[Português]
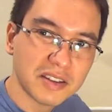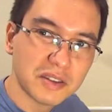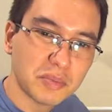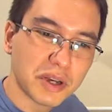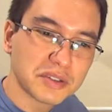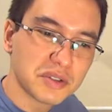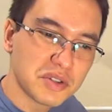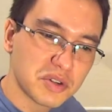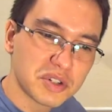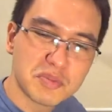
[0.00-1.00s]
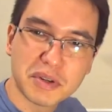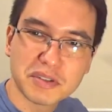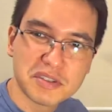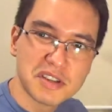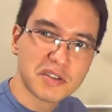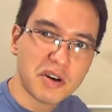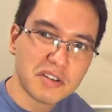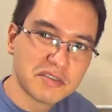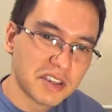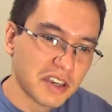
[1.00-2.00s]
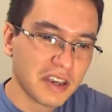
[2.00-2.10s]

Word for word: No passo de hoje, passo 19,